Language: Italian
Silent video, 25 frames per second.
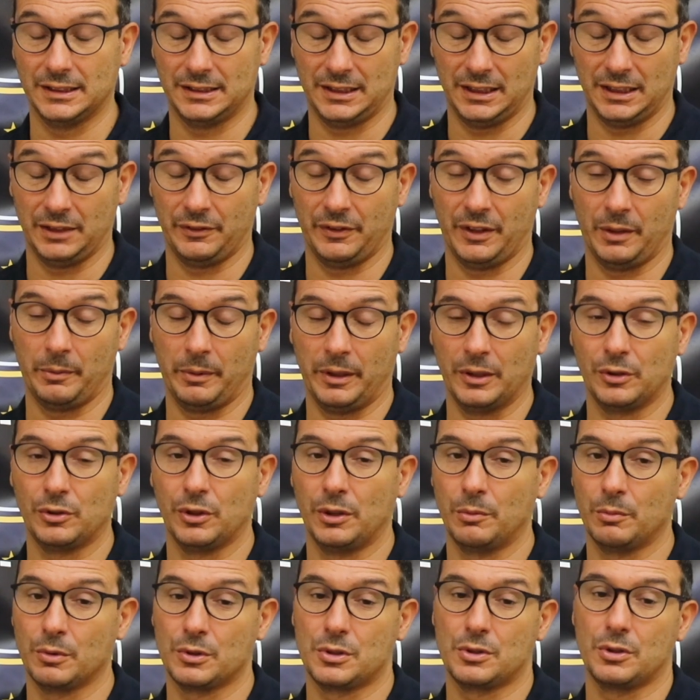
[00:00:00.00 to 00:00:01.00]
È stata veramente
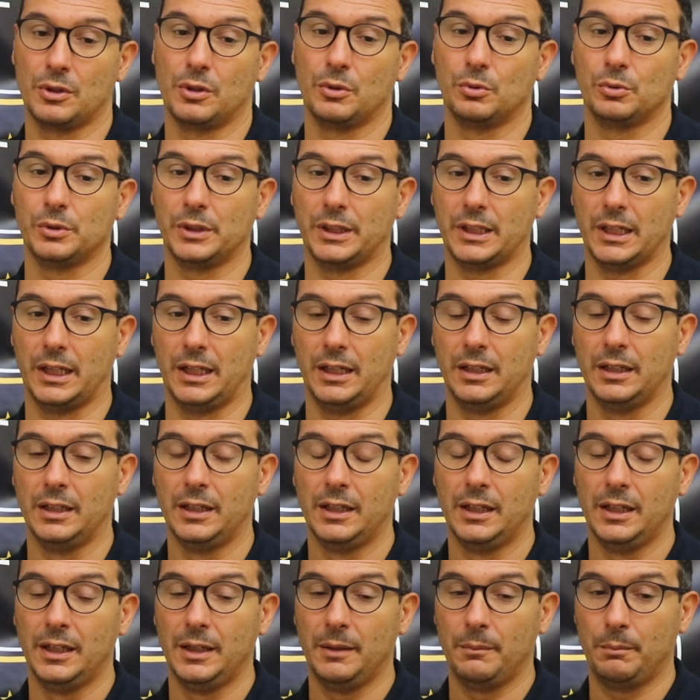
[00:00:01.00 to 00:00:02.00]
un'emozione unica
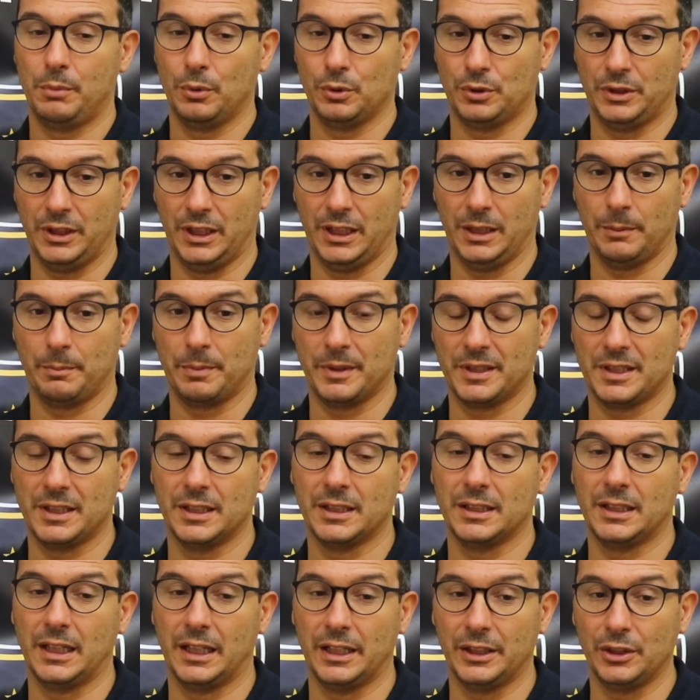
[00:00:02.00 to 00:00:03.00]
poter
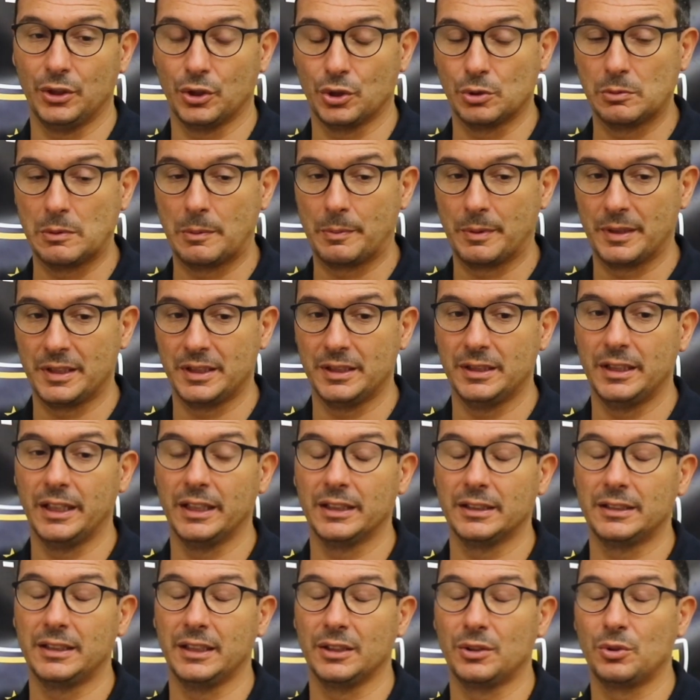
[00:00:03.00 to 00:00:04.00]
rappresentare io come
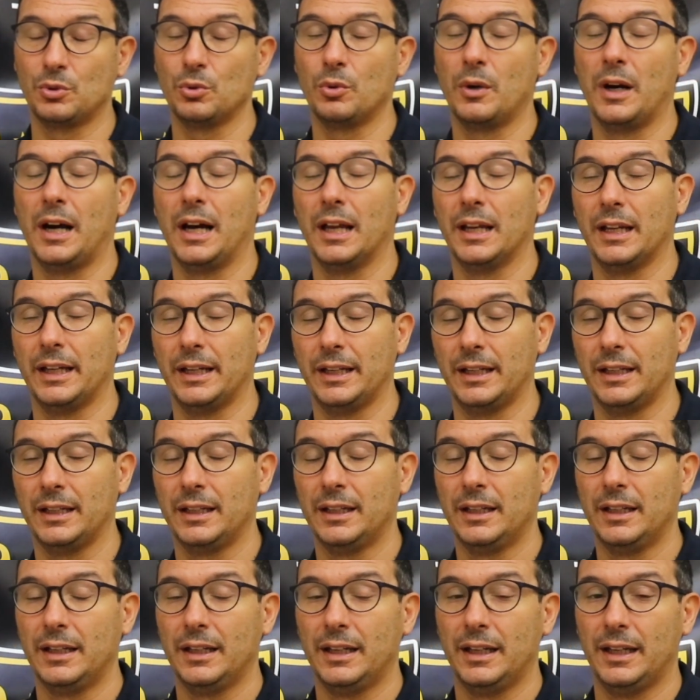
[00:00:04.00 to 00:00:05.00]
presidente
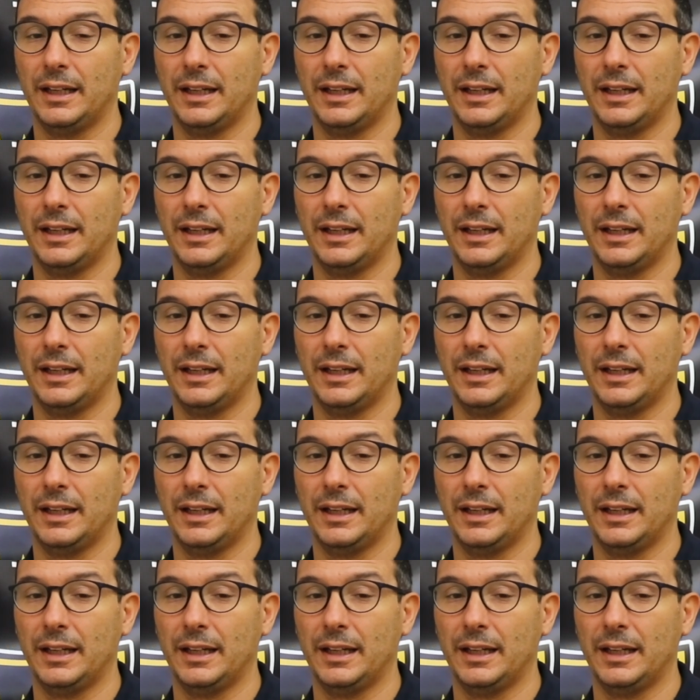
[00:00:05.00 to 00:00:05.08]
attuale.